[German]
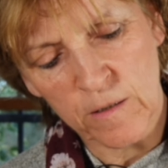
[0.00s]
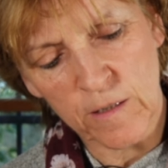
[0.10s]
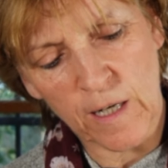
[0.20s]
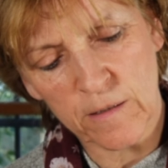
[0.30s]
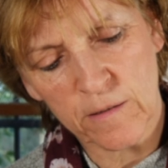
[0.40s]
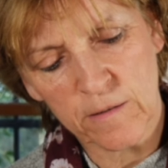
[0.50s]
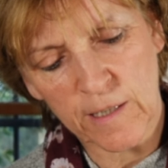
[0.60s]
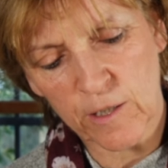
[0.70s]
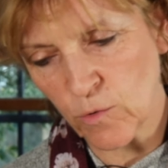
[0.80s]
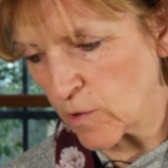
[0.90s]
Ja,
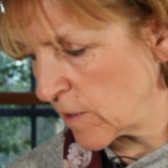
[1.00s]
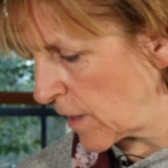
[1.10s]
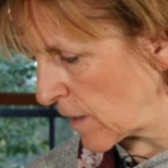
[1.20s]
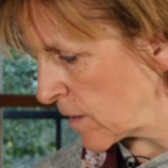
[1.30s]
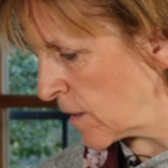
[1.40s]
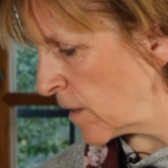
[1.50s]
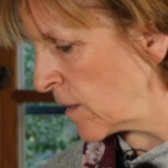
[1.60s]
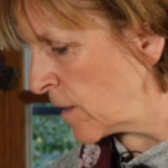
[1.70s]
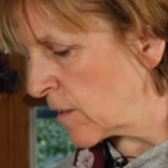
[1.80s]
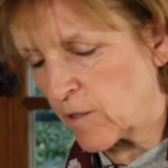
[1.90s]
der Knoten hält.
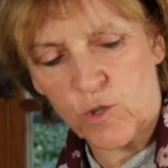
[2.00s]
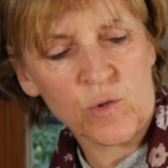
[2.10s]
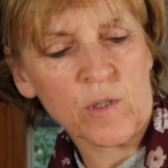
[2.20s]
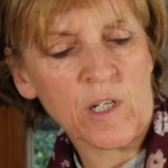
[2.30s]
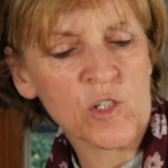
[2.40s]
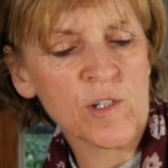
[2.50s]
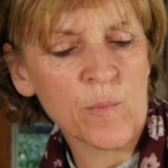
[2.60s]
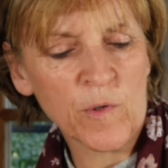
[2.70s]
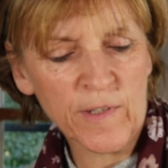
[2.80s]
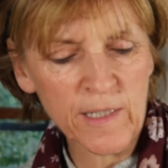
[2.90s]
Das Stückchen
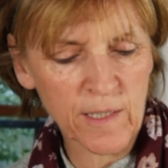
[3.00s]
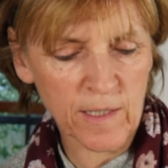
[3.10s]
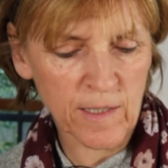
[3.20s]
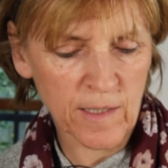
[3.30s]
schneiden wir weg.